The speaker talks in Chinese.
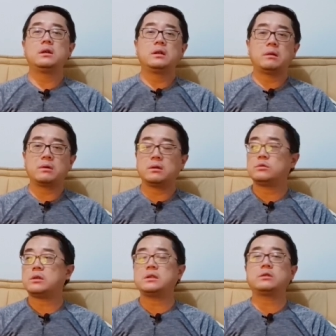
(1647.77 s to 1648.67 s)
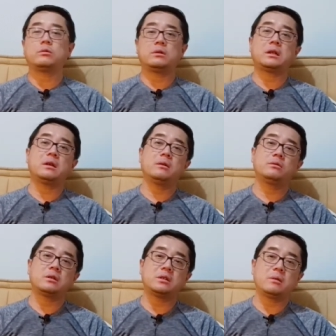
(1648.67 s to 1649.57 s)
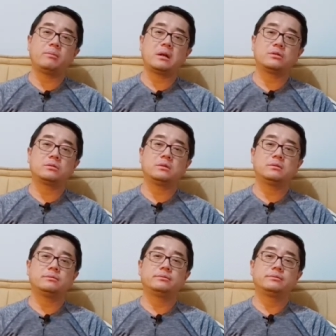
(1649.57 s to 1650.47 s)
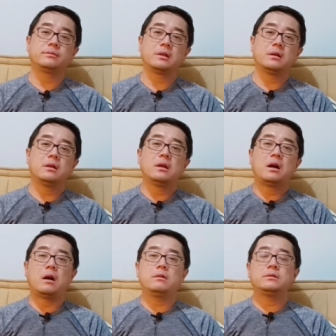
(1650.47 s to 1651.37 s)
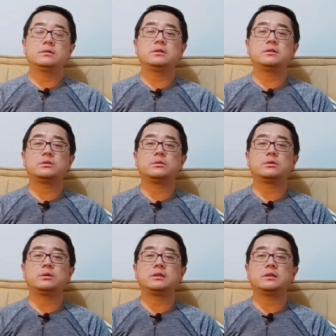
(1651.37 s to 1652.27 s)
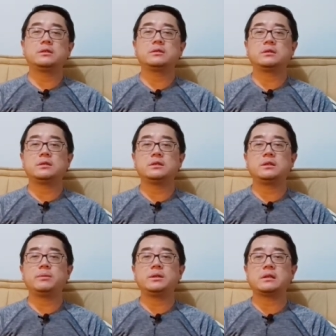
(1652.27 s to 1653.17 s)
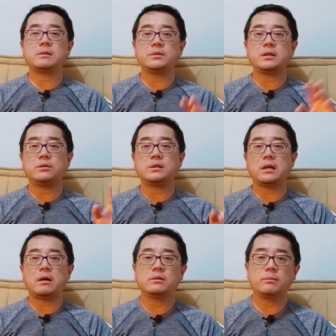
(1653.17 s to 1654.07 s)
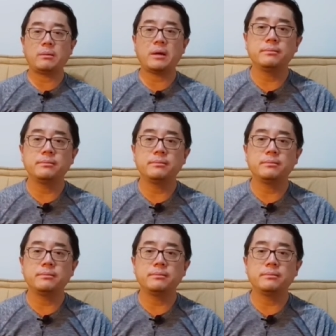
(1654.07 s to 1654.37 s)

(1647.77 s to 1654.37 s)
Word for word: 他们可能专家懂了，他也专家也不敢说，好，这就是我对这件事的今天评价，咱们下回再聊，拜拜。